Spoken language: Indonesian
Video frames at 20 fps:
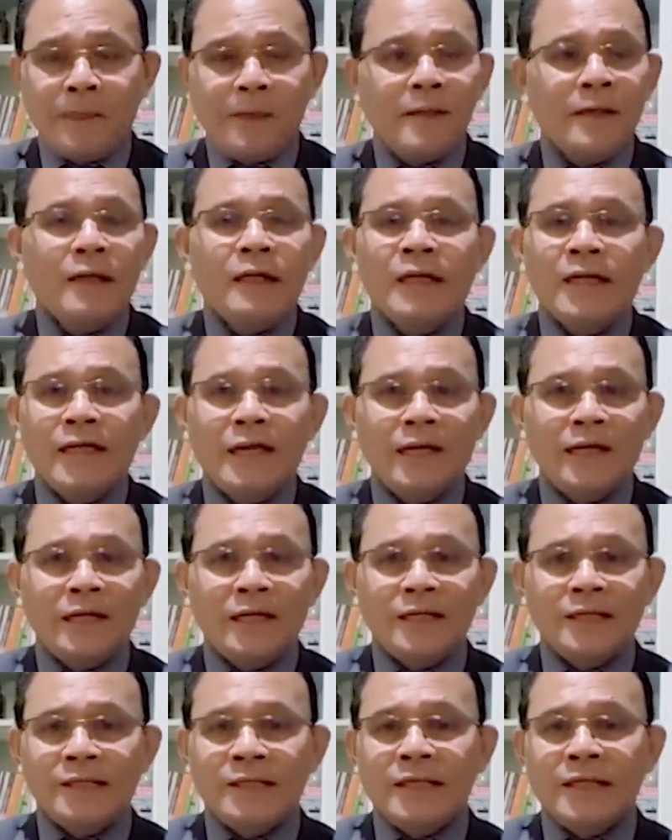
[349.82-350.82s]
Lihatlah
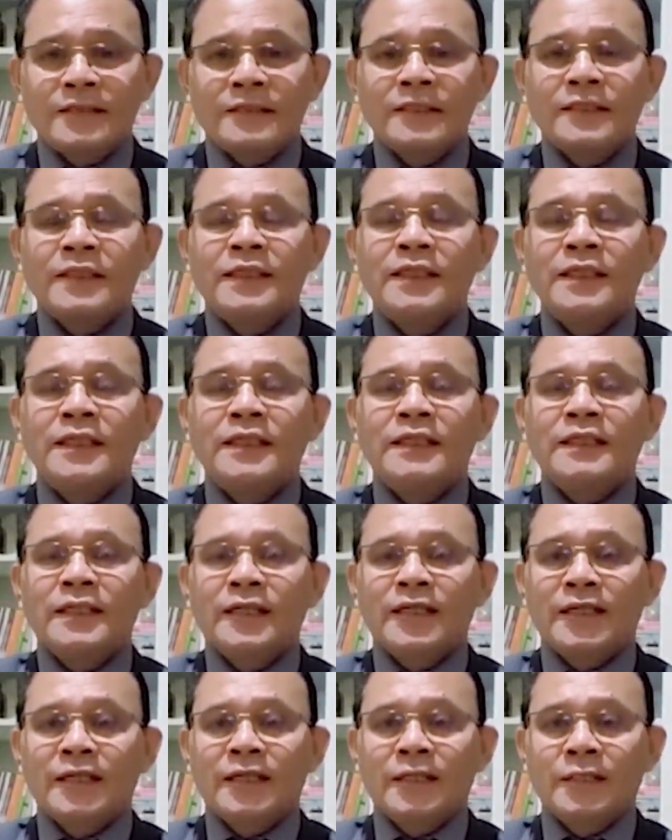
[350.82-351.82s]
tidak sedikit
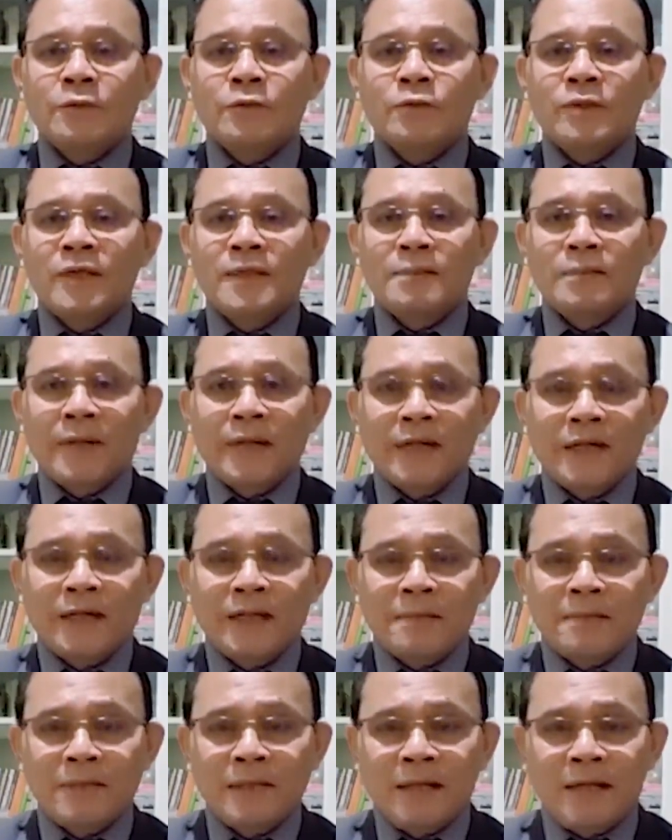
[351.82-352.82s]
anak-anak Tuhan mereka
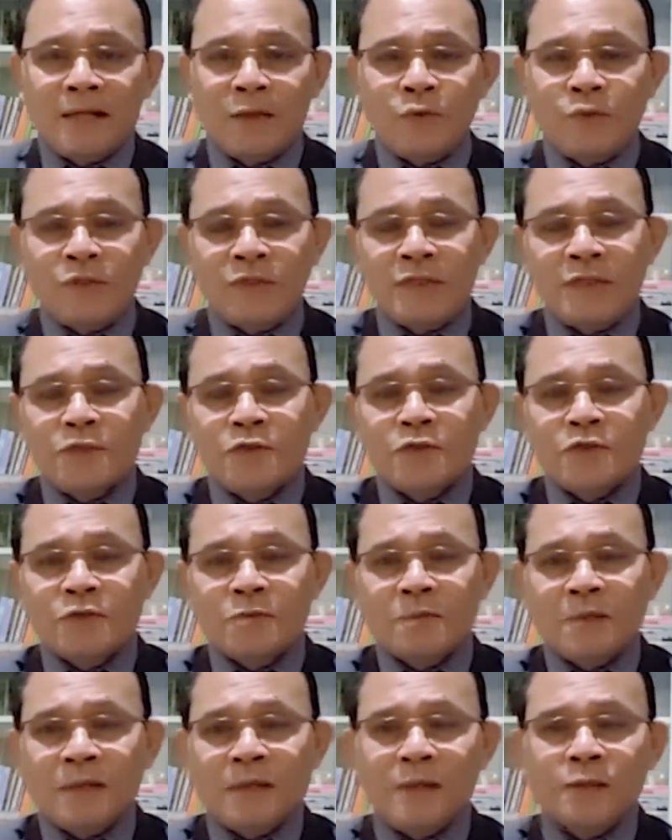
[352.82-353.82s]
mengaku Yesus
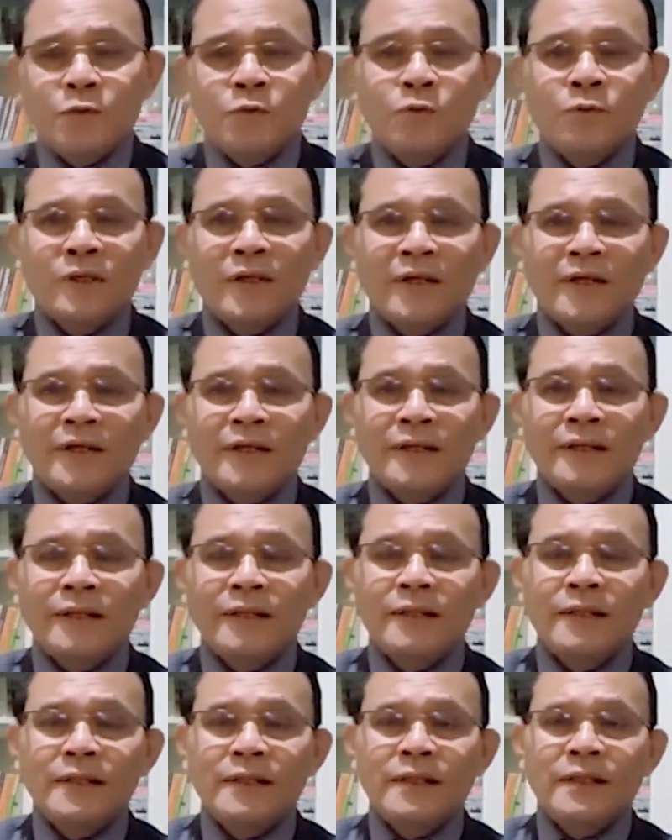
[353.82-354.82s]
sebagai Tuhan
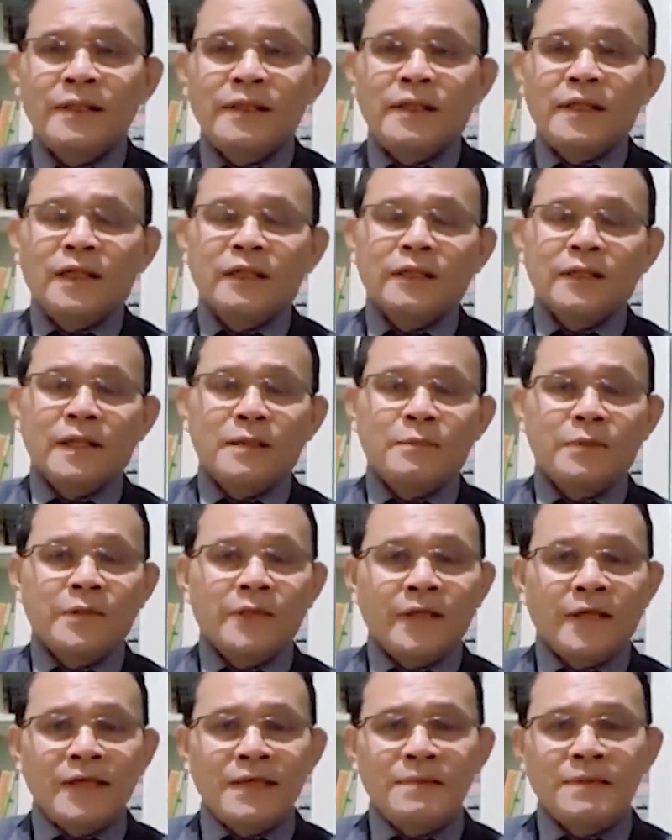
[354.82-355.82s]
yang telah
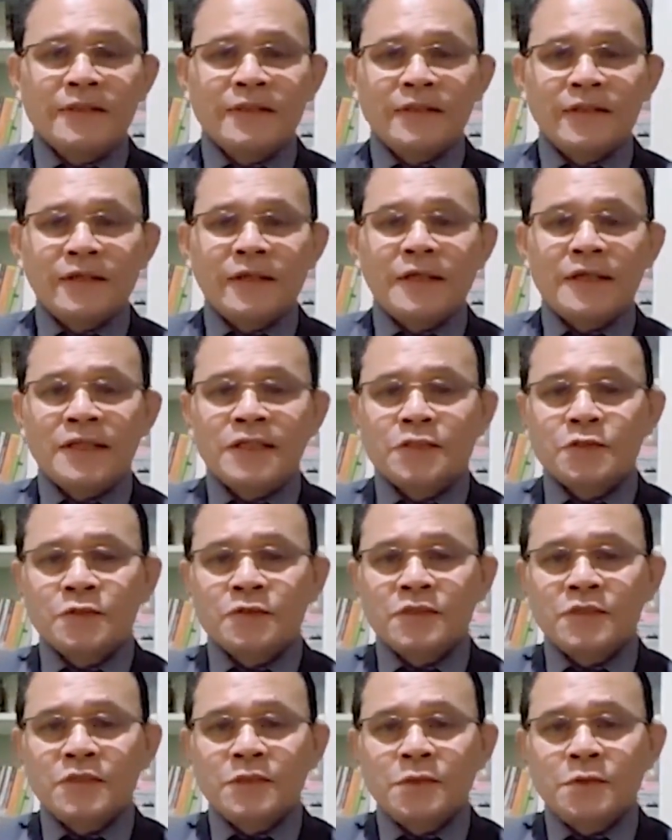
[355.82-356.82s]
menerima terang
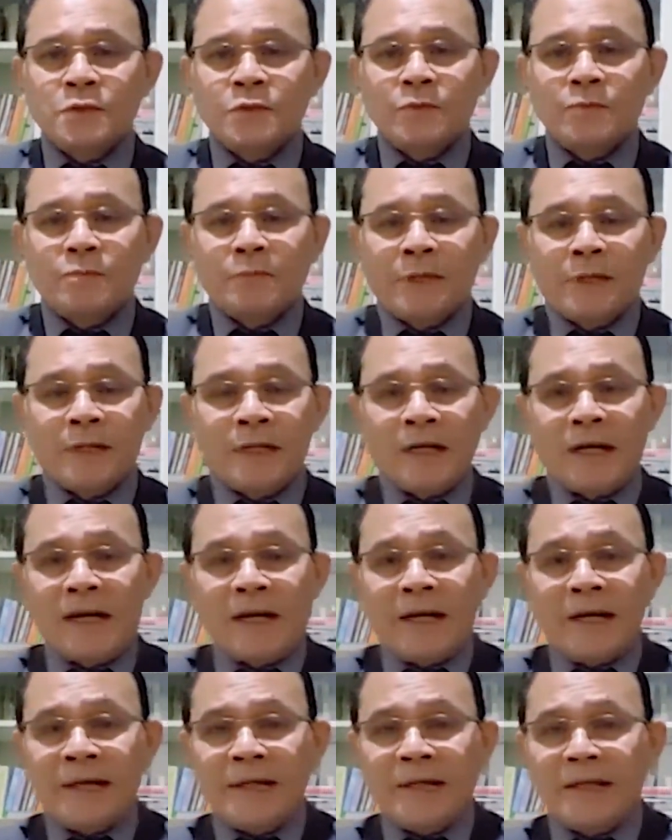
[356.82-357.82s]
Kristus itu mereka
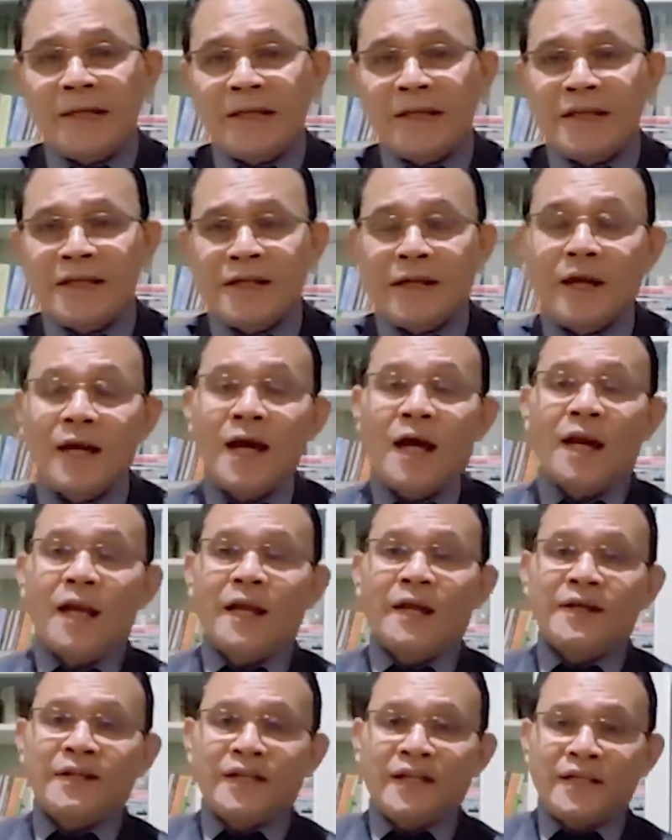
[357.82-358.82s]
akhirnya kalah
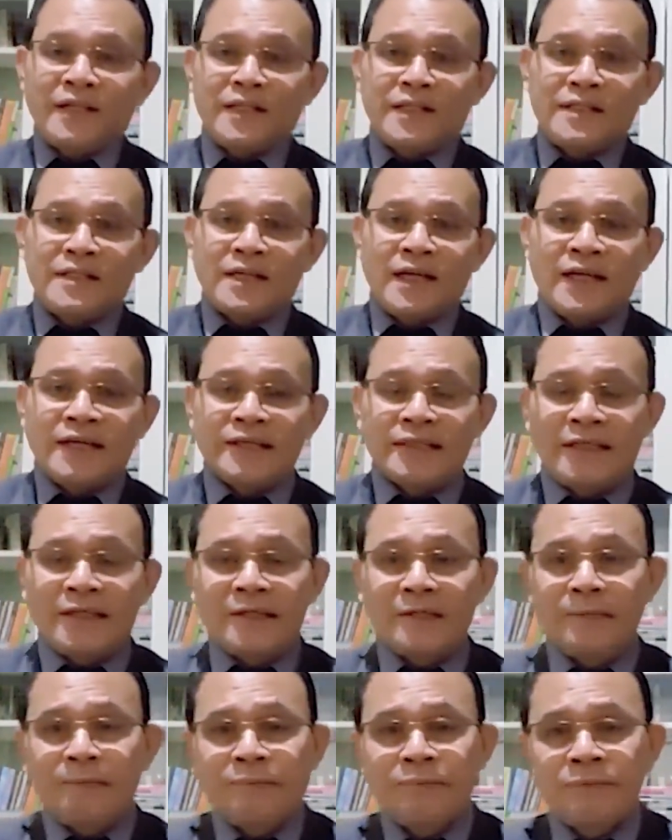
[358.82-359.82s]
dengan
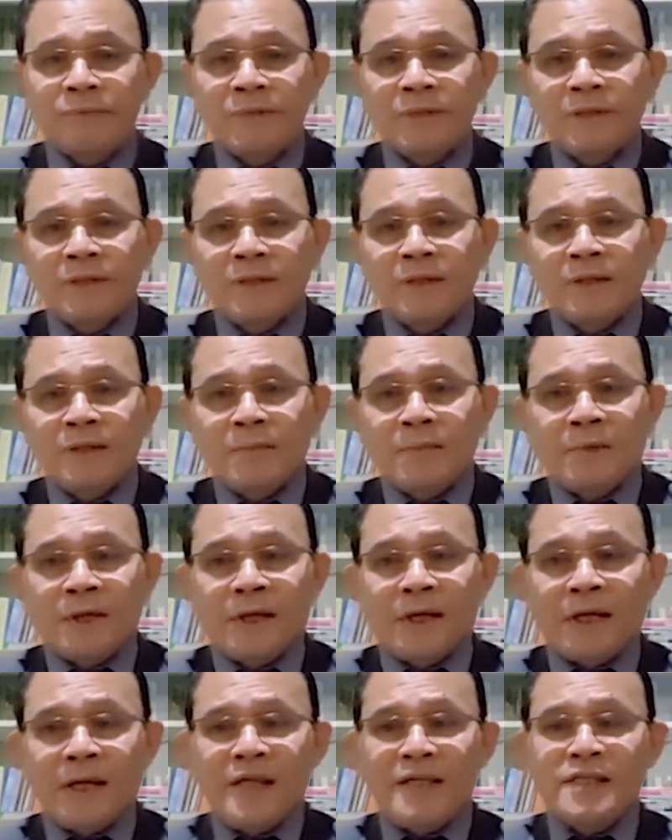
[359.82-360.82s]
kejahatan.
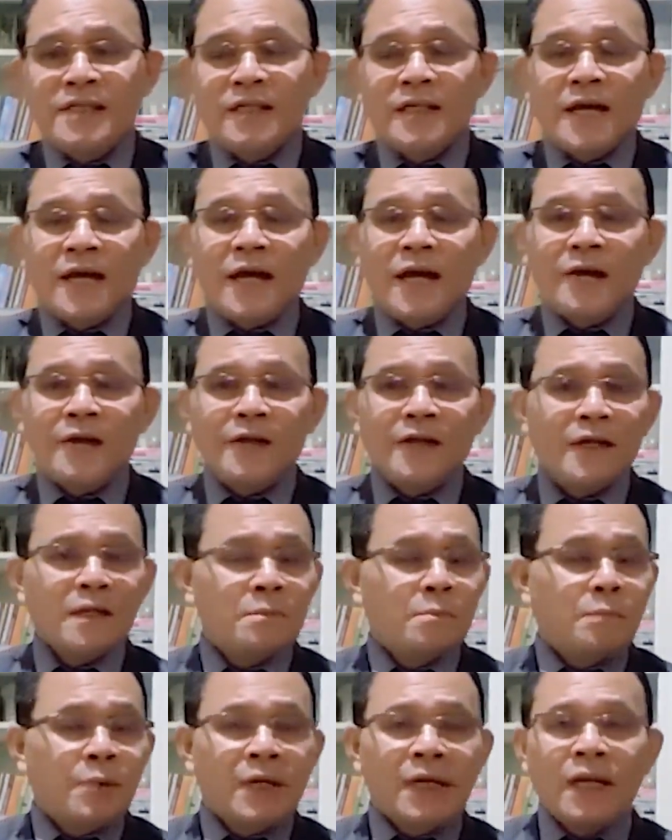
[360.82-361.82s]
Mereka akhirnya kalah
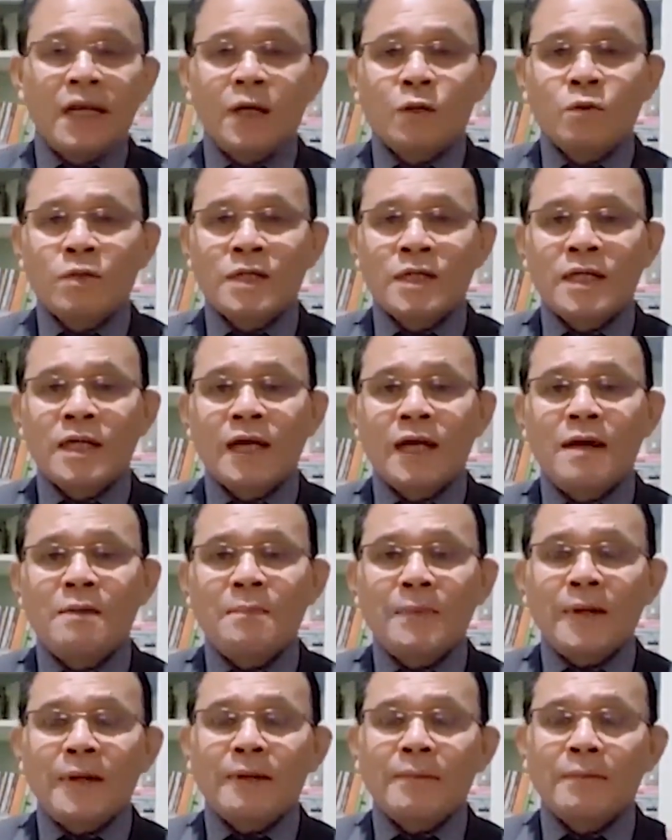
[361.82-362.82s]
dengan perilaku
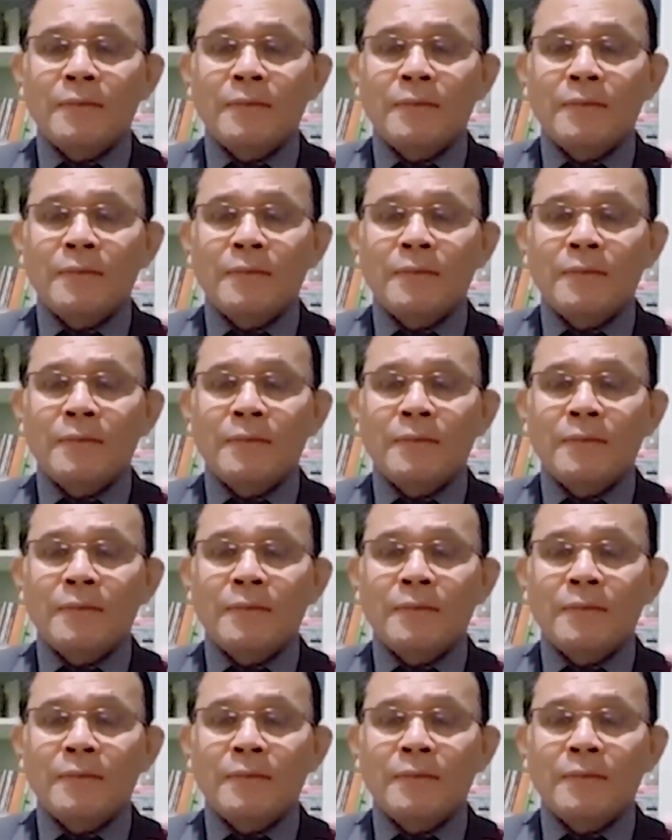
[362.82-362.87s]
kegelapan.